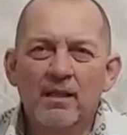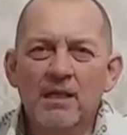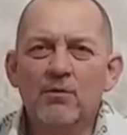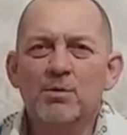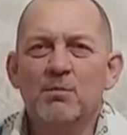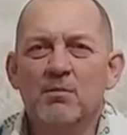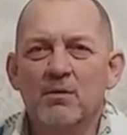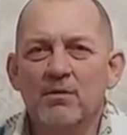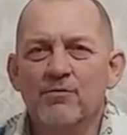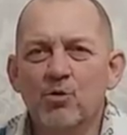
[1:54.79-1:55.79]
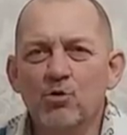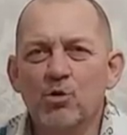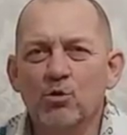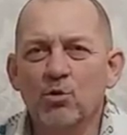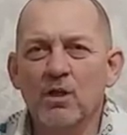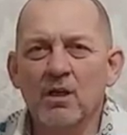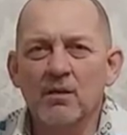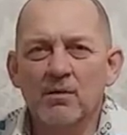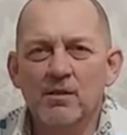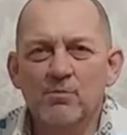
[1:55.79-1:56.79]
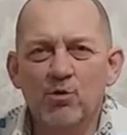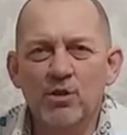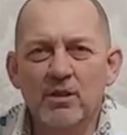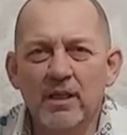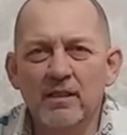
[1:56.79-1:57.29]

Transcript: да, в общем, все, что только сможет